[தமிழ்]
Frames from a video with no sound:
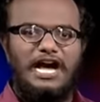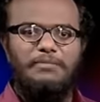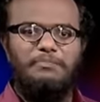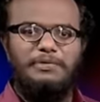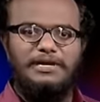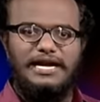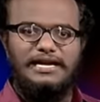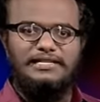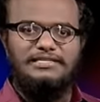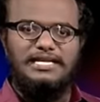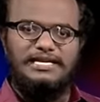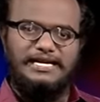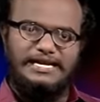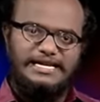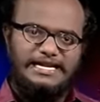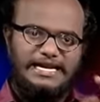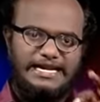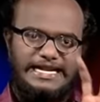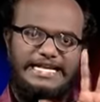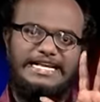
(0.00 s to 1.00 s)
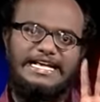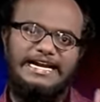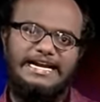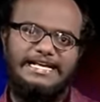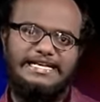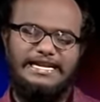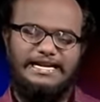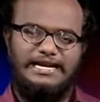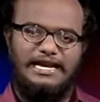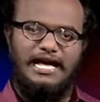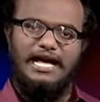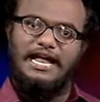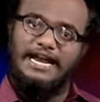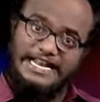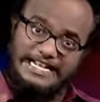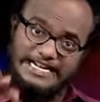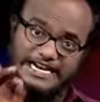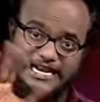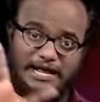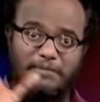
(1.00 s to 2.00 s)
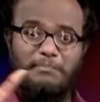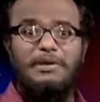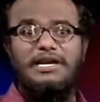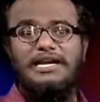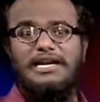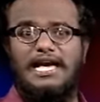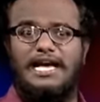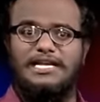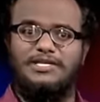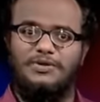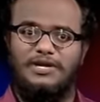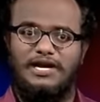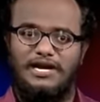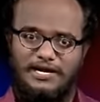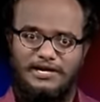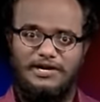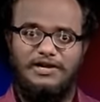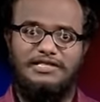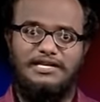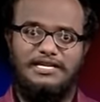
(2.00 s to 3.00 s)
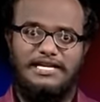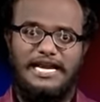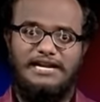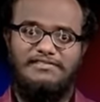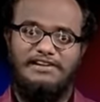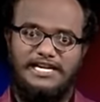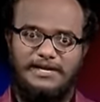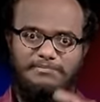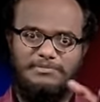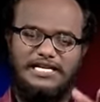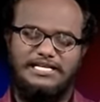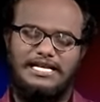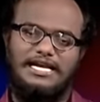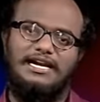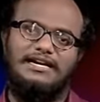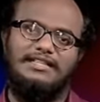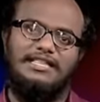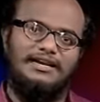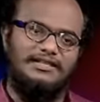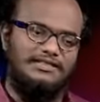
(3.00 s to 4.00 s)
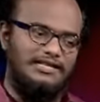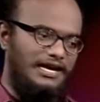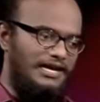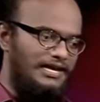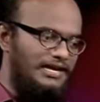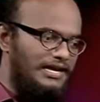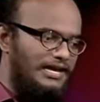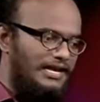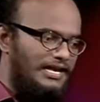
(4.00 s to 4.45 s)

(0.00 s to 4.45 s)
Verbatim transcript: வாய்ப்பு கிடச்சிருக்குன்னு நீங்கள் நினைக்கிறீங்களா நீங்கள் நம்புறீங்களா ஆக்சுவலாக இன்னும் இந்த கேள்வியை டெப்த்தாக கேட்குறதா இருந்தால்